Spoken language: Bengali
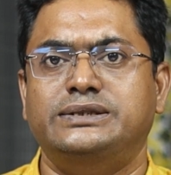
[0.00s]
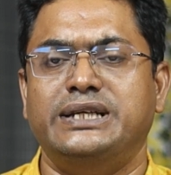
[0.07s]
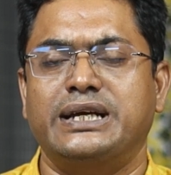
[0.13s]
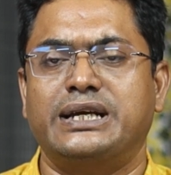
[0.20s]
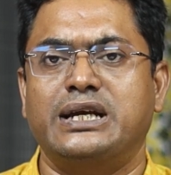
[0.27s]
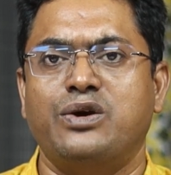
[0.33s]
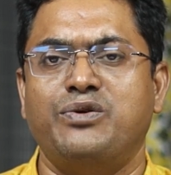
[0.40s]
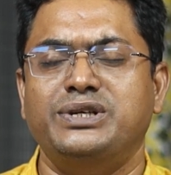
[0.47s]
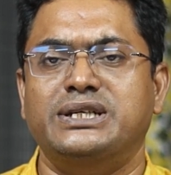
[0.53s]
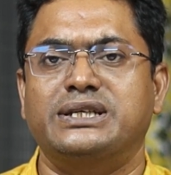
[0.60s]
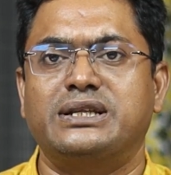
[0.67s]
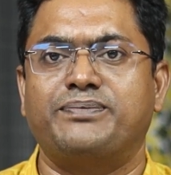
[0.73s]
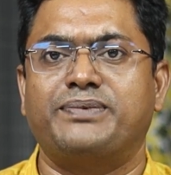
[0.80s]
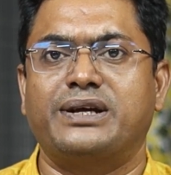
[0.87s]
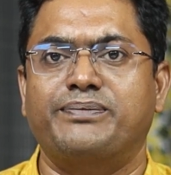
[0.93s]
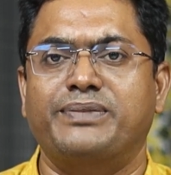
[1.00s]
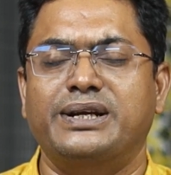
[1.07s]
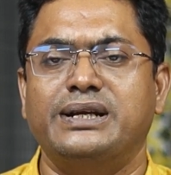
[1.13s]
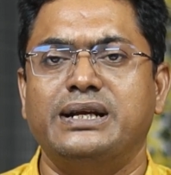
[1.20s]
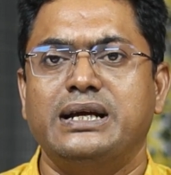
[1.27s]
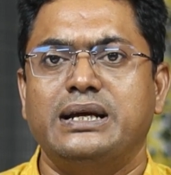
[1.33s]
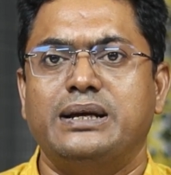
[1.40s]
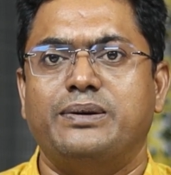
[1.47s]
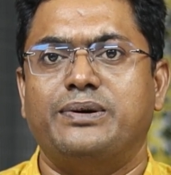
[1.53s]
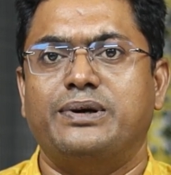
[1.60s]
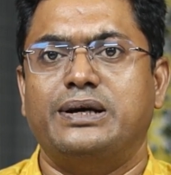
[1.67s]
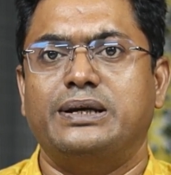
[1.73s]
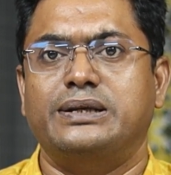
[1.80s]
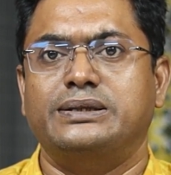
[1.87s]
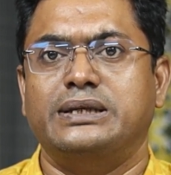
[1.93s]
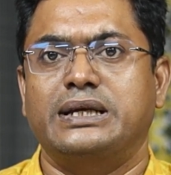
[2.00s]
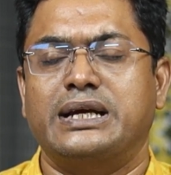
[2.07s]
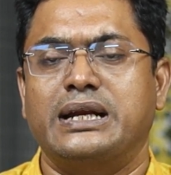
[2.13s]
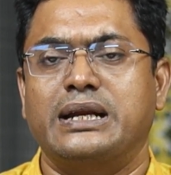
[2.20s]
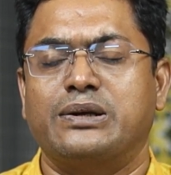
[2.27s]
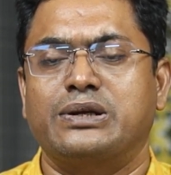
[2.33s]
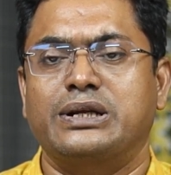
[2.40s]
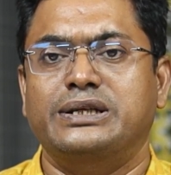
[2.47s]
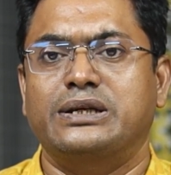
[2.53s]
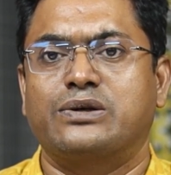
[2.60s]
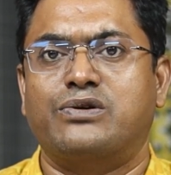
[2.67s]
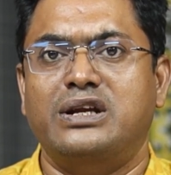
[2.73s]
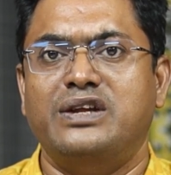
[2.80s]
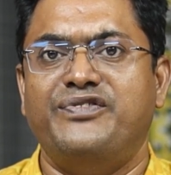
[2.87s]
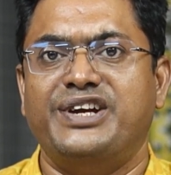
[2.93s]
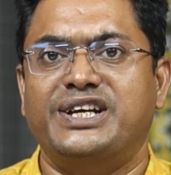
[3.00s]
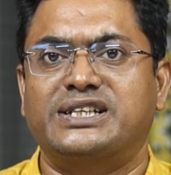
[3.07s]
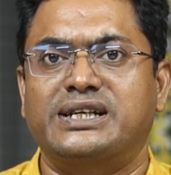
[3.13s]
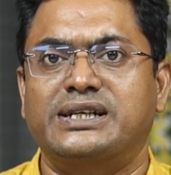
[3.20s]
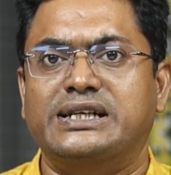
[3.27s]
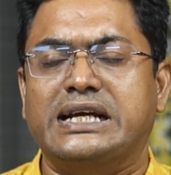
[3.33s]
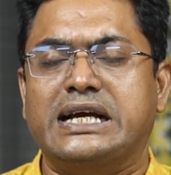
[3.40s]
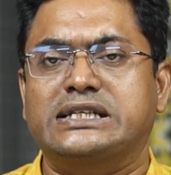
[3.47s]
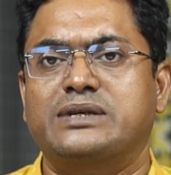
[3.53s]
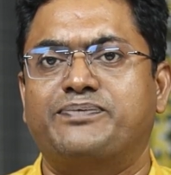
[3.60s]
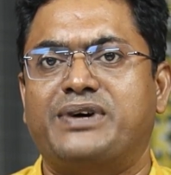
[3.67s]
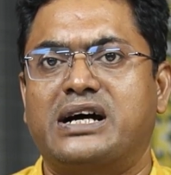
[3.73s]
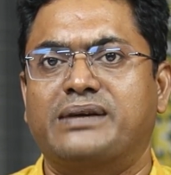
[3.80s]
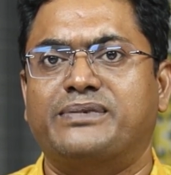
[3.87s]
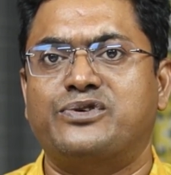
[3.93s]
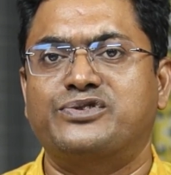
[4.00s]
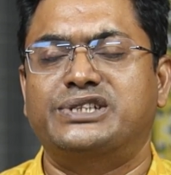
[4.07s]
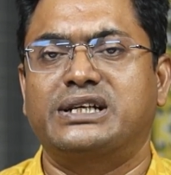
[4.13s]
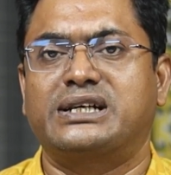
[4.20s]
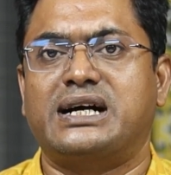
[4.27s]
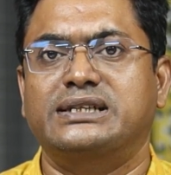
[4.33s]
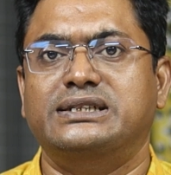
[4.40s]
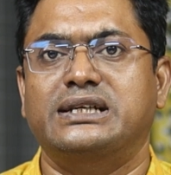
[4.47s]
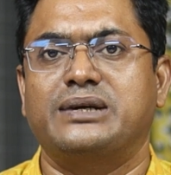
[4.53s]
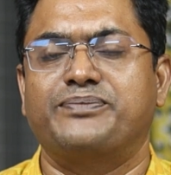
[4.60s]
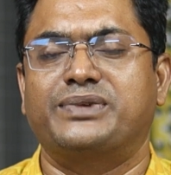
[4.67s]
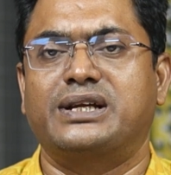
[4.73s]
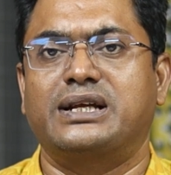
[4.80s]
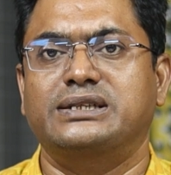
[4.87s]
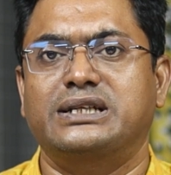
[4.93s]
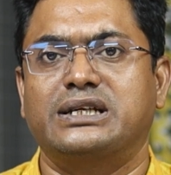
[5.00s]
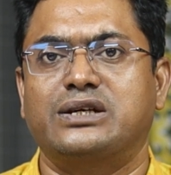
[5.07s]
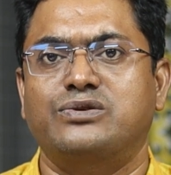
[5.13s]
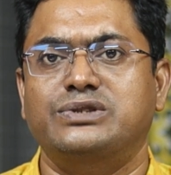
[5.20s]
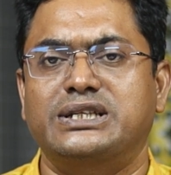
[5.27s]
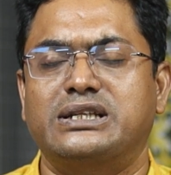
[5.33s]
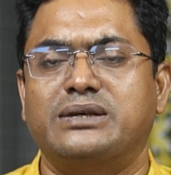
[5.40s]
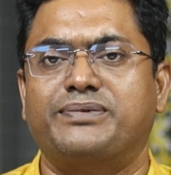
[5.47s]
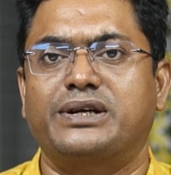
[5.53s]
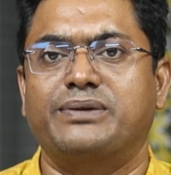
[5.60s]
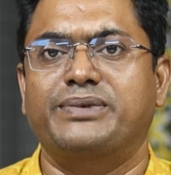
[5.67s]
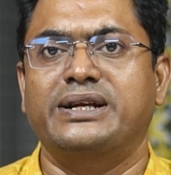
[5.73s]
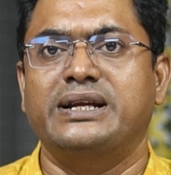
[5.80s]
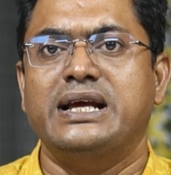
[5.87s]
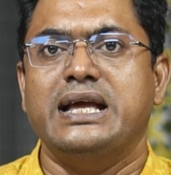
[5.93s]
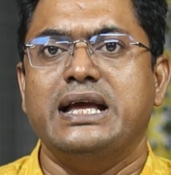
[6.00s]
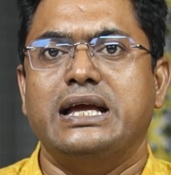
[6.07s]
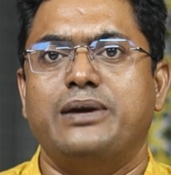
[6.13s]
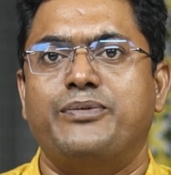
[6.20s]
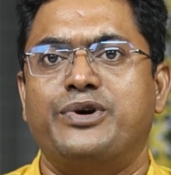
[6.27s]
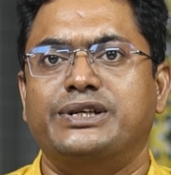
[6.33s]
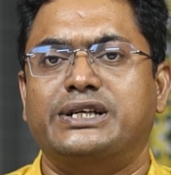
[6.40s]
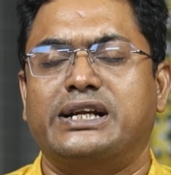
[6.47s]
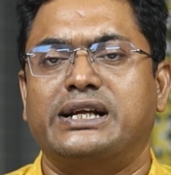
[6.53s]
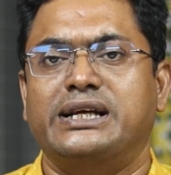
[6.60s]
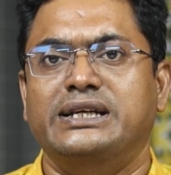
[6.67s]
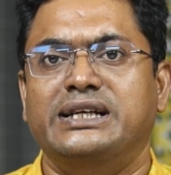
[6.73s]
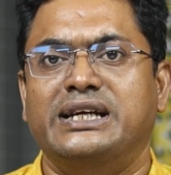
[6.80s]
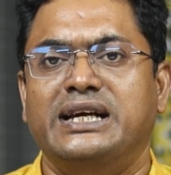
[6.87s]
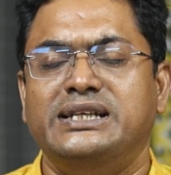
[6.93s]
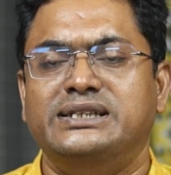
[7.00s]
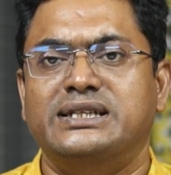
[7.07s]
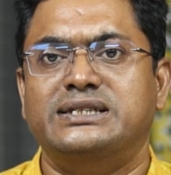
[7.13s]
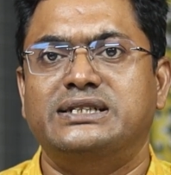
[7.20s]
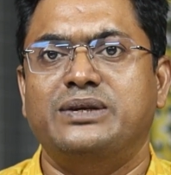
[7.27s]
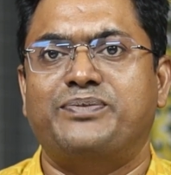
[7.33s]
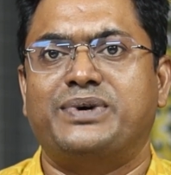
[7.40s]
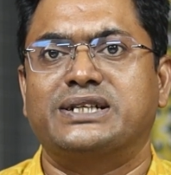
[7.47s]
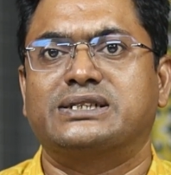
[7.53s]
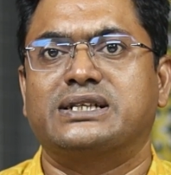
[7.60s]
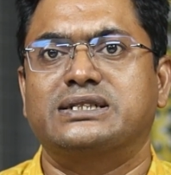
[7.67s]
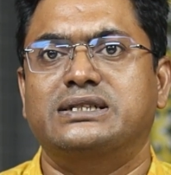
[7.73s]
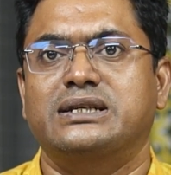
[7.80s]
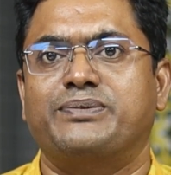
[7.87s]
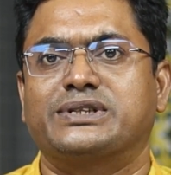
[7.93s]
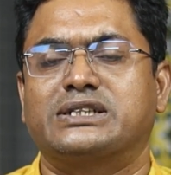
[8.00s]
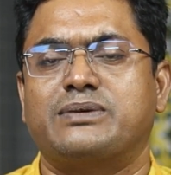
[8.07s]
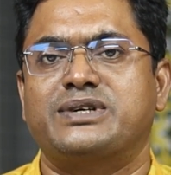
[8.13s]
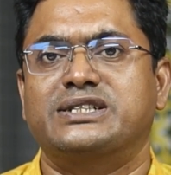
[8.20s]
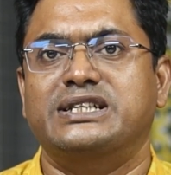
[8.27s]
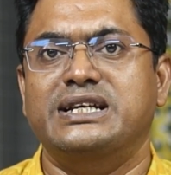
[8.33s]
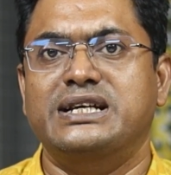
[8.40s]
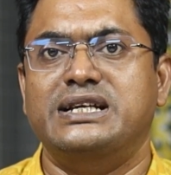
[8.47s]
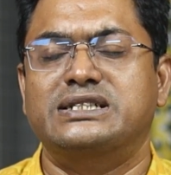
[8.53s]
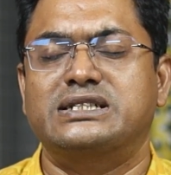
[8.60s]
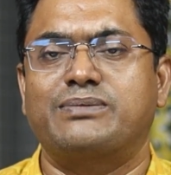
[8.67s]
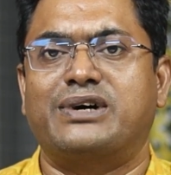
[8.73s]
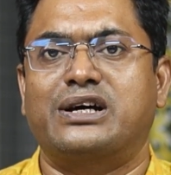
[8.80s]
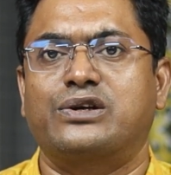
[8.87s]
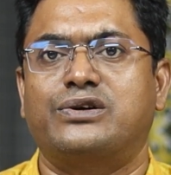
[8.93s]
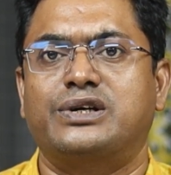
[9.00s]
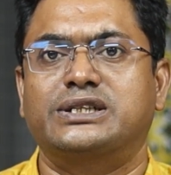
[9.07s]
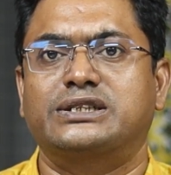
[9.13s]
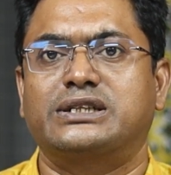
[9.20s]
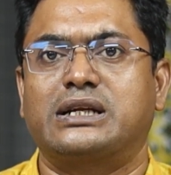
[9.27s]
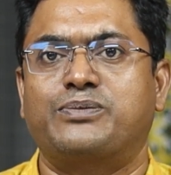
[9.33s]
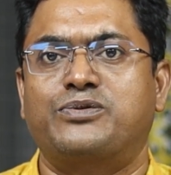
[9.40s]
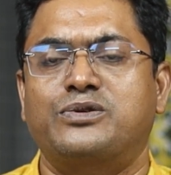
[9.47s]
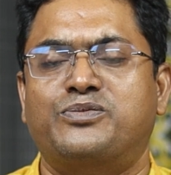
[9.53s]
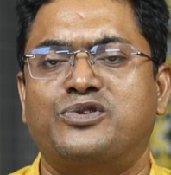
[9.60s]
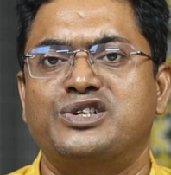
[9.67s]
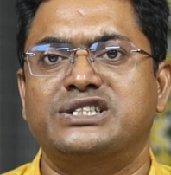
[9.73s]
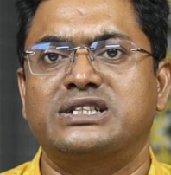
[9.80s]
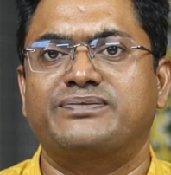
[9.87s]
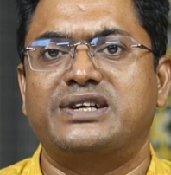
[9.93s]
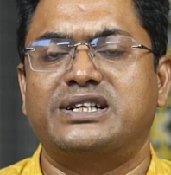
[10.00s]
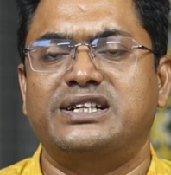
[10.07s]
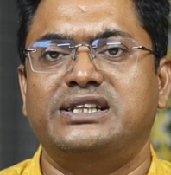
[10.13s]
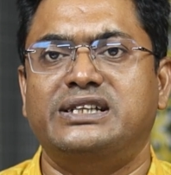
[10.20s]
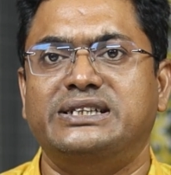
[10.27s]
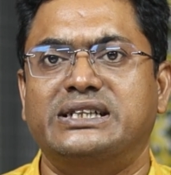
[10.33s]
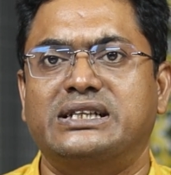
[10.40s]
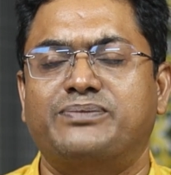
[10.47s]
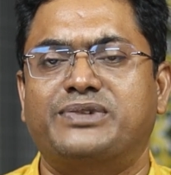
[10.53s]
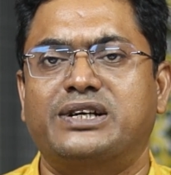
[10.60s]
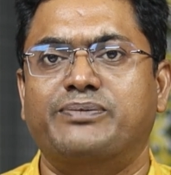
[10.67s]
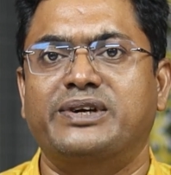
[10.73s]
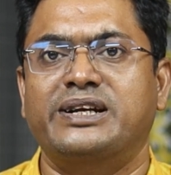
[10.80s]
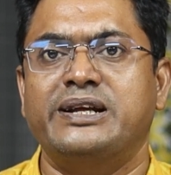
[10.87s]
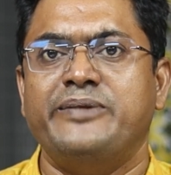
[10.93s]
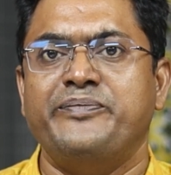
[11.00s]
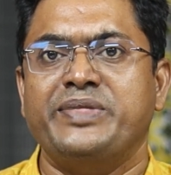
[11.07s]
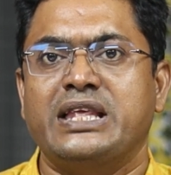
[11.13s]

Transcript: যে কেউই যেতে পারবেন এখানে যে কোয়ালিফিকেশানটি আছে ফার্ম হাউসের কাজে আপনারা যে কেউ যেতে পারবেন এবং যারা এইচএসসি পাস আছে পাশাপাশি ইংলিশে ভালো আছে তারা তারা ফুড প্রসেসিং ফ্যাক্টরিতে যেতে পারবেন